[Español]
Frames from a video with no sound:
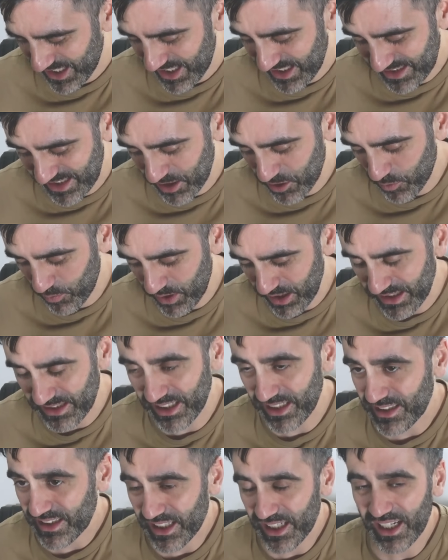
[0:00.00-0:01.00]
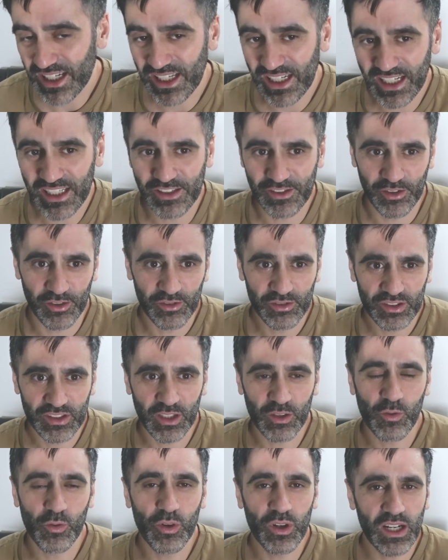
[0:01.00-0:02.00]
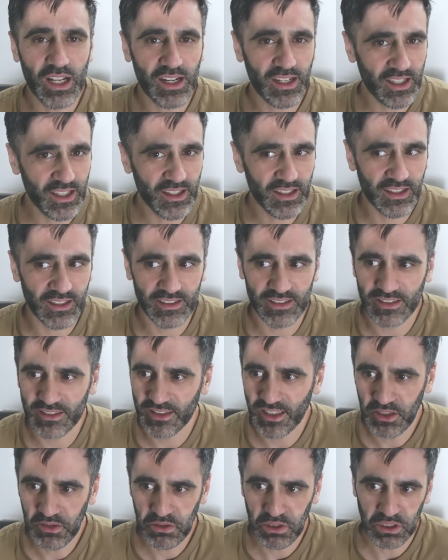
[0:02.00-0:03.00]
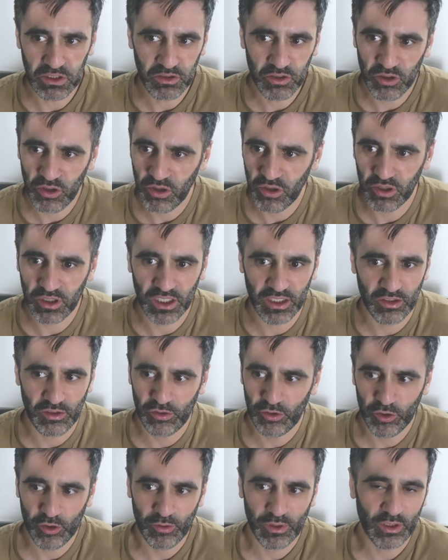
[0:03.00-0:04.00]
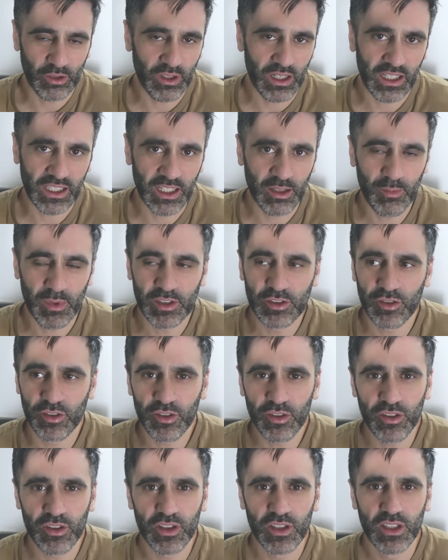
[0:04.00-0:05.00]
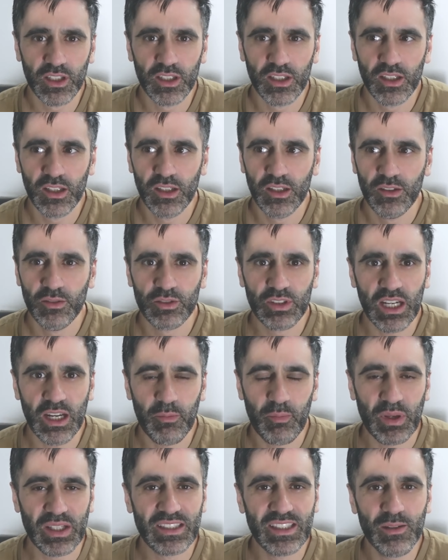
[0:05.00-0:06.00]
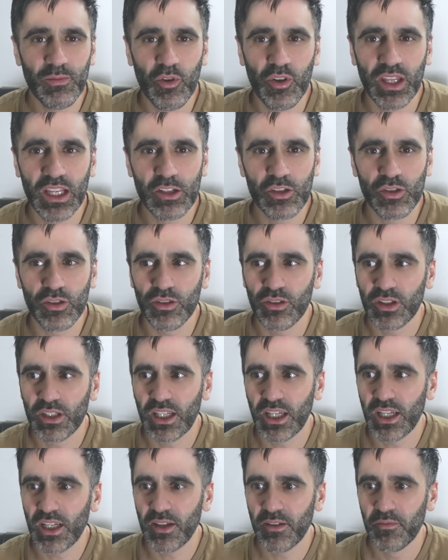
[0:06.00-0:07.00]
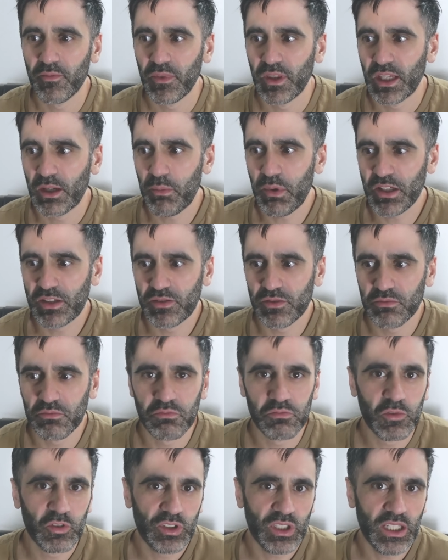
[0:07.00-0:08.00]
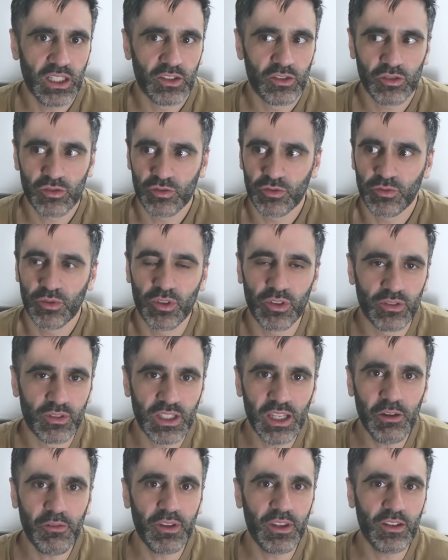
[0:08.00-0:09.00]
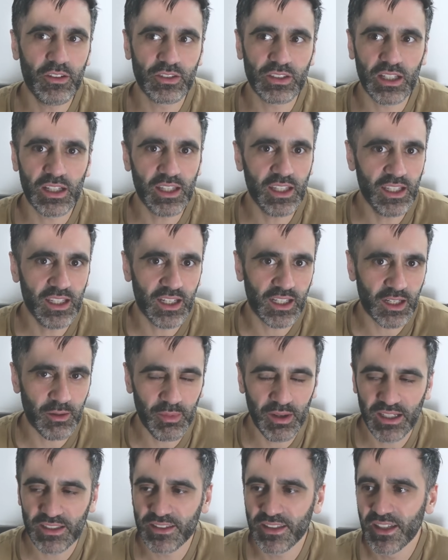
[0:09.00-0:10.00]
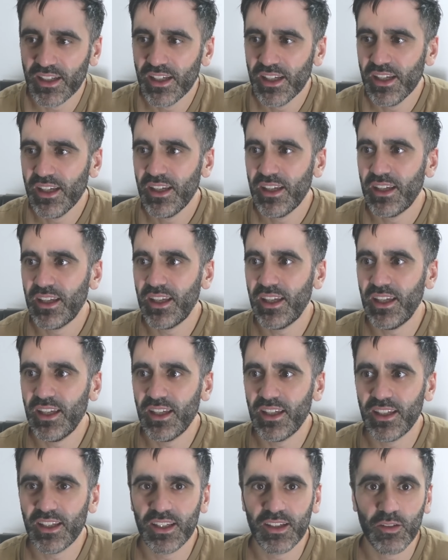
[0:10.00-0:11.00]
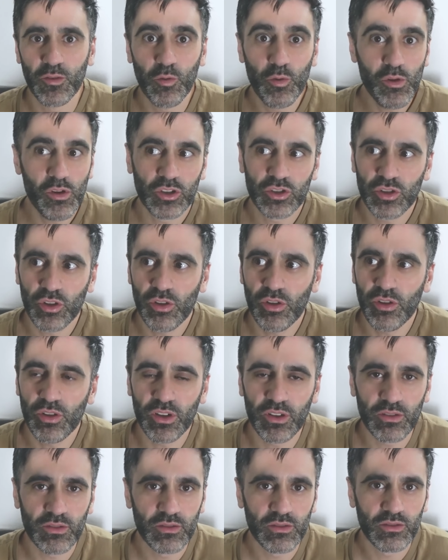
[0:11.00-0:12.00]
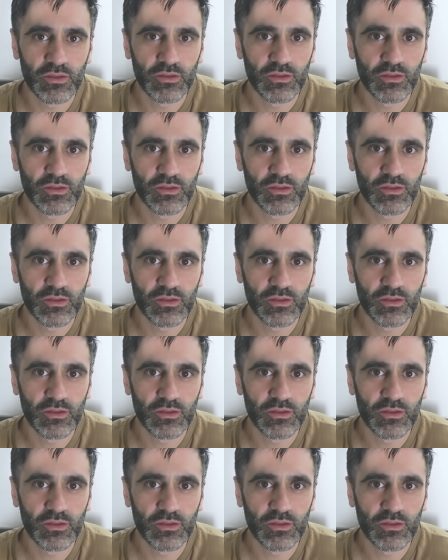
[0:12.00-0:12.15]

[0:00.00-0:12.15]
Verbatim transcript: Y sí, como dice, esta elección se jugó en las redes, en TikTok, en YouTube, en todas las que él mencionó. O sea, pensemos de hecho que, capaz, no sé, yo subo 10 videos al día, capaz, y uno solo